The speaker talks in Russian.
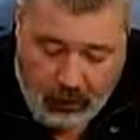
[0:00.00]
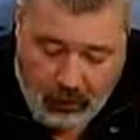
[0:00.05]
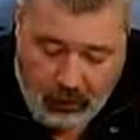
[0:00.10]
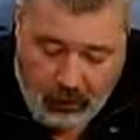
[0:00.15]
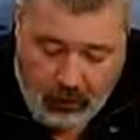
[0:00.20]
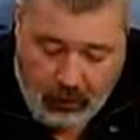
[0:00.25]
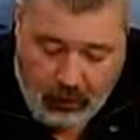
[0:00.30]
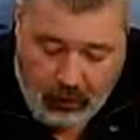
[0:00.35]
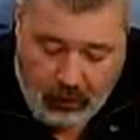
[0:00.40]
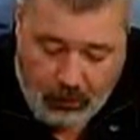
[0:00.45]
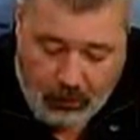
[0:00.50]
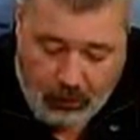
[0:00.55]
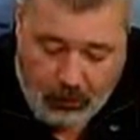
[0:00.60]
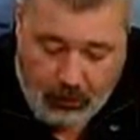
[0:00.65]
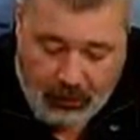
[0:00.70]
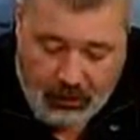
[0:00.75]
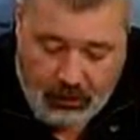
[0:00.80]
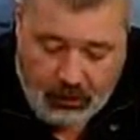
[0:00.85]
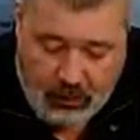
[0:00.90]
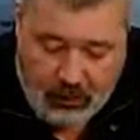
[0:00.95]
«Э, это
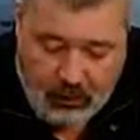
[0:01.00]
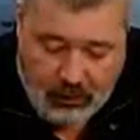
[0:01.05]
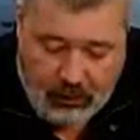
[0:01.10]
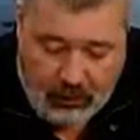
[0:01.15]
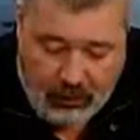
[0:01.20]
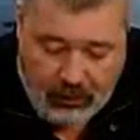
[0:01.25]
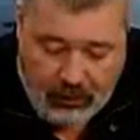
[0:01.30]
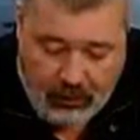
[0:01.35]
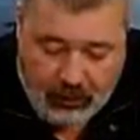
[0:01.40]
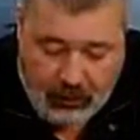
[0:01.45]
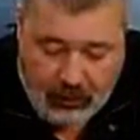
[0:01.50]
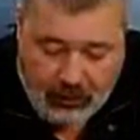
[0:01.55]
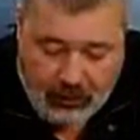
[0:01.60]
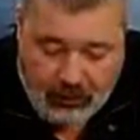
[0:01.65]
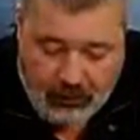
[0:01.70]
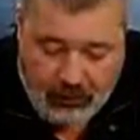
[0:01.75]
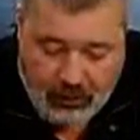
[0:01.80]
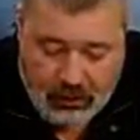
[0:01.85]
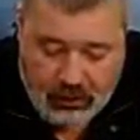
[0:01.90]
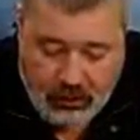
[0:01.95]
приблизительно так,
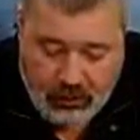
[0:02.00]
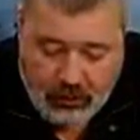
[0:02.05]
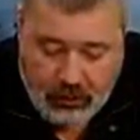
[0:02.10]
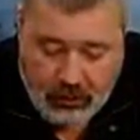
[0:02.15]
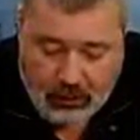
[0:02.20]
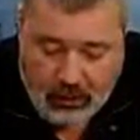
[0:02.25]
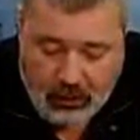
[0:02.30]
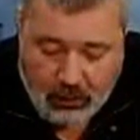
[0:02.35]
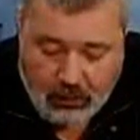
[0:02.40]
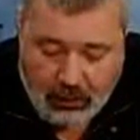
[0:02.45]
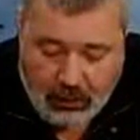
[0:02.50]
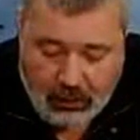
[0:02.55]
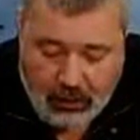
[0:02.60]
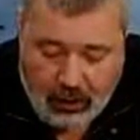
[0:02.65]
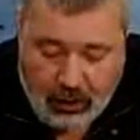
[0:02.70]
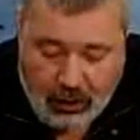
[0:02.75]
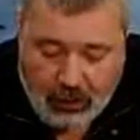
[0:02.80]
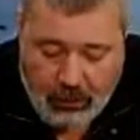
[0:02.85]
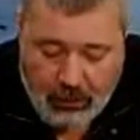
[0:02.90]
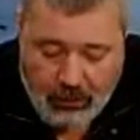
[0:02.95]
когда бы фашистская
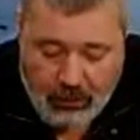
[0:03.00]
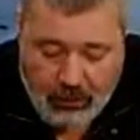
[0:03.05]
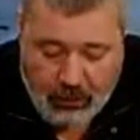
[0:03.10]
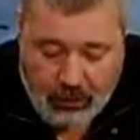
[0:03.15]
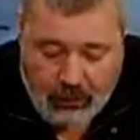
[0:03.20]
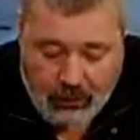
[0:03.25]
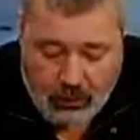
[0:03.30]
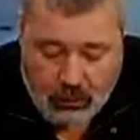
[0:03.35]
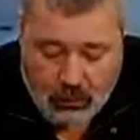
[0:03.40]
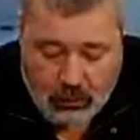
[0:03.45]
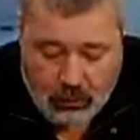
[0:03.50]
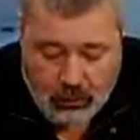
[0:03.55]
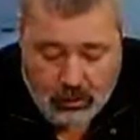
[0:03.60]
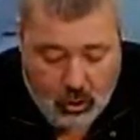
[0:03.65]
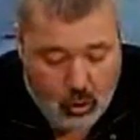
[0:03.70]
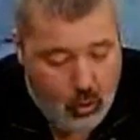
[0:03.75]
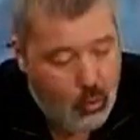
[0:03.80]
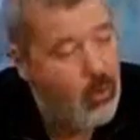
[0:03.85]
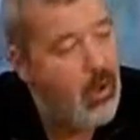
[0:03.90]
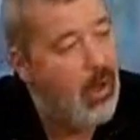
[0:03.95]
Германия объявила в
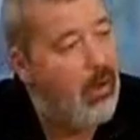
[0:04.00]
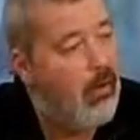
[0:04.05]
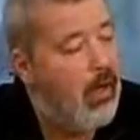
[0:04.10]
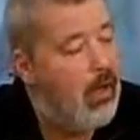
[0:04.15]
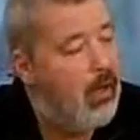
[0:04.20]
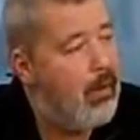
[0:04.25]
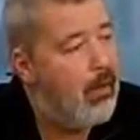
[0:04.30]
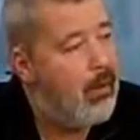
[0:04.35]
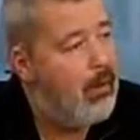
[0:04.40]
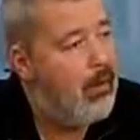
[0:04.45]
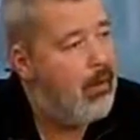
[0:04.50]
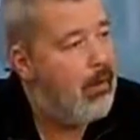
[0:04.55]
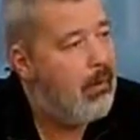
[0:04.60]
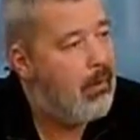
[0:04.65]
розыск Жукова.